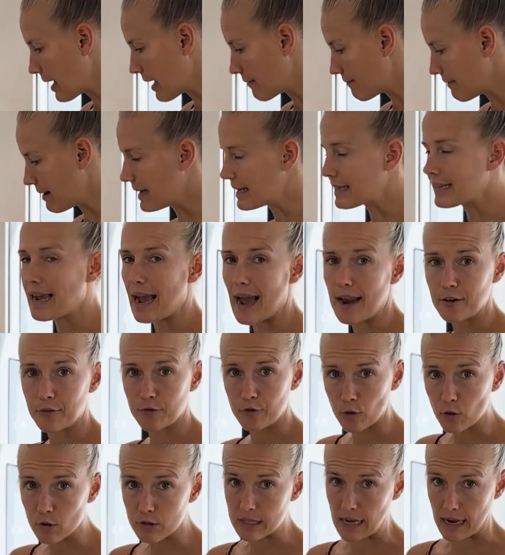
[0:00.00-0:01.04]
weil ich keine
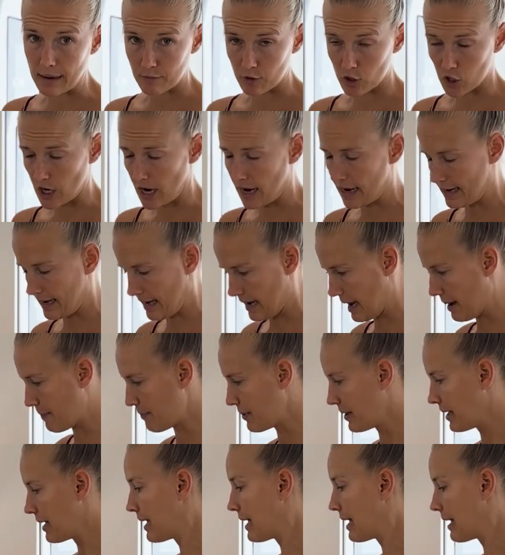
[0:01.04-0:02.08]
Flohsamenschalen habe,
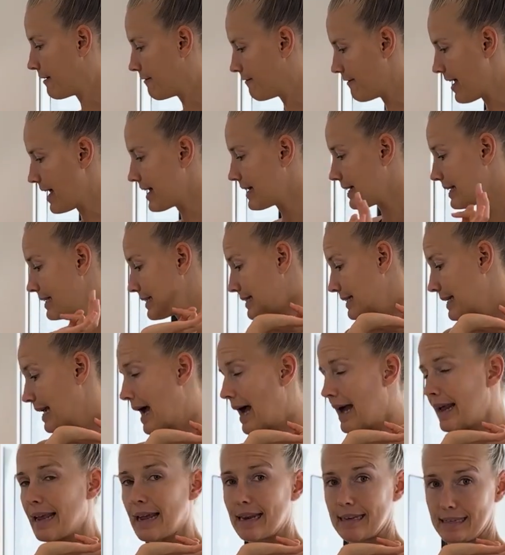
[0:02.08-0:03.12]
werde ich die
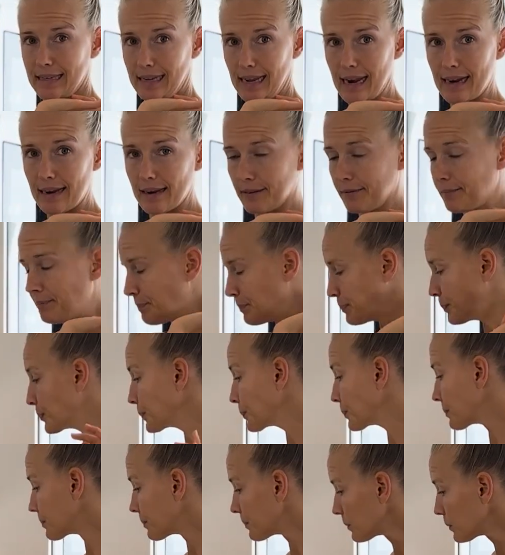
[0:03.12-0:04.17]
Eier trennen
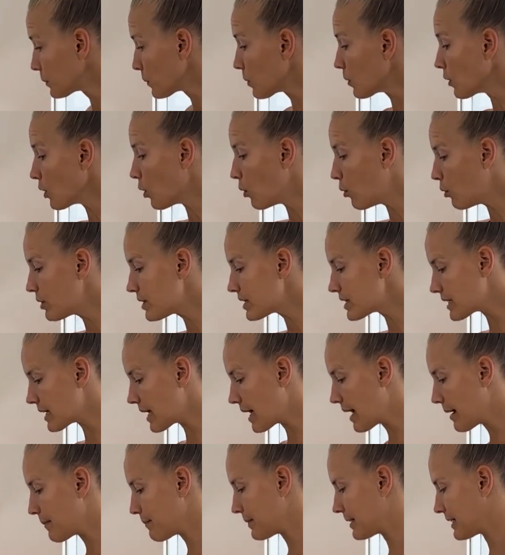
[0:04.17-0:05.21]
und
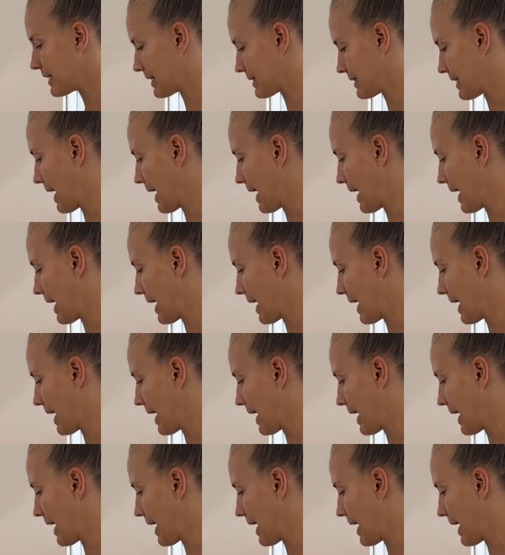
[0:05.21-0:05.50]
ähm, das